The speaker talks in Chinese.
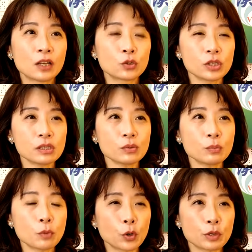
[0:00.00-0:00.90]
其实
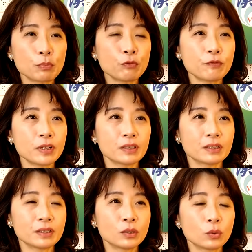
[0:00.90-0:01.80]
某一部
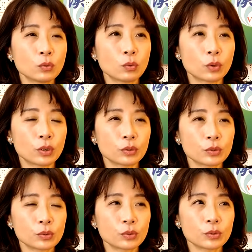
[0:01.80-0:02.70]
分我。
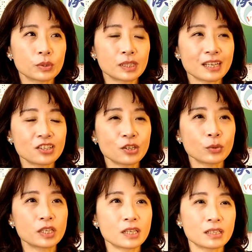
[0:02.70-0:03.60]
在社
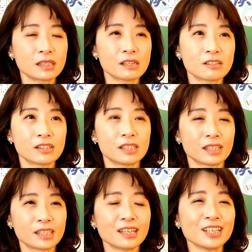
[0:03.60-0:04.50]
会上这二十几
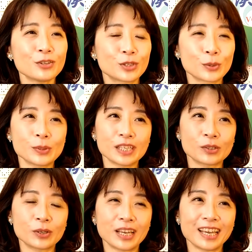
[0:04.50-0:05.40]
年，常常有人跟我讲
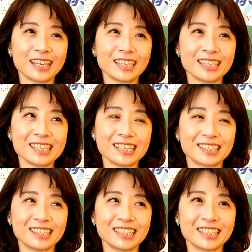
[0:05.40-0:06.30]
说：“哎，燕
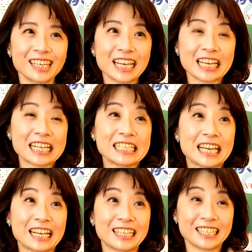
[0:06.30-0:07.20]
燕，你看起
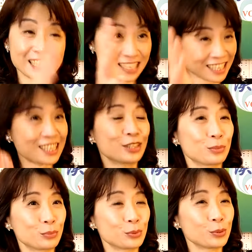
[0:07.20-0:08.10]
来人也长
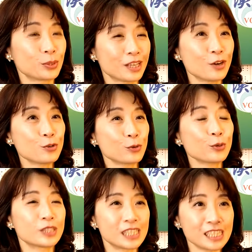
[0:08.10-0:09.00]
得不错，然后拥
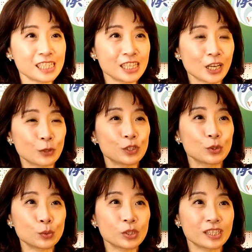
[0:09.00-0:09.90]
有的经济条
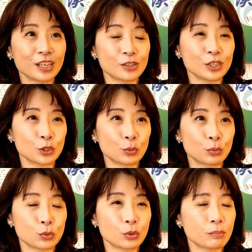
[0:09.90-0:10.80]
件、物质条件也都
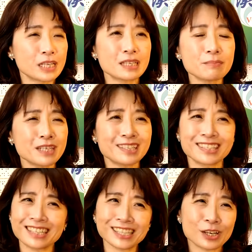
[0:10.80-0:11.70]
不错。”每次别人
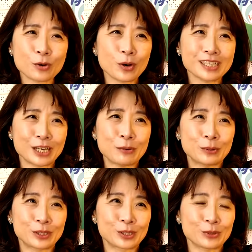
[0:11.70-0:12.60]
人家这样夸奖
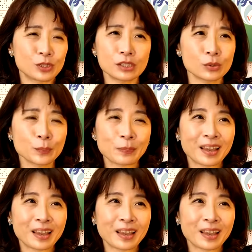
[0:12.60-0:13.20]
我的时候，其实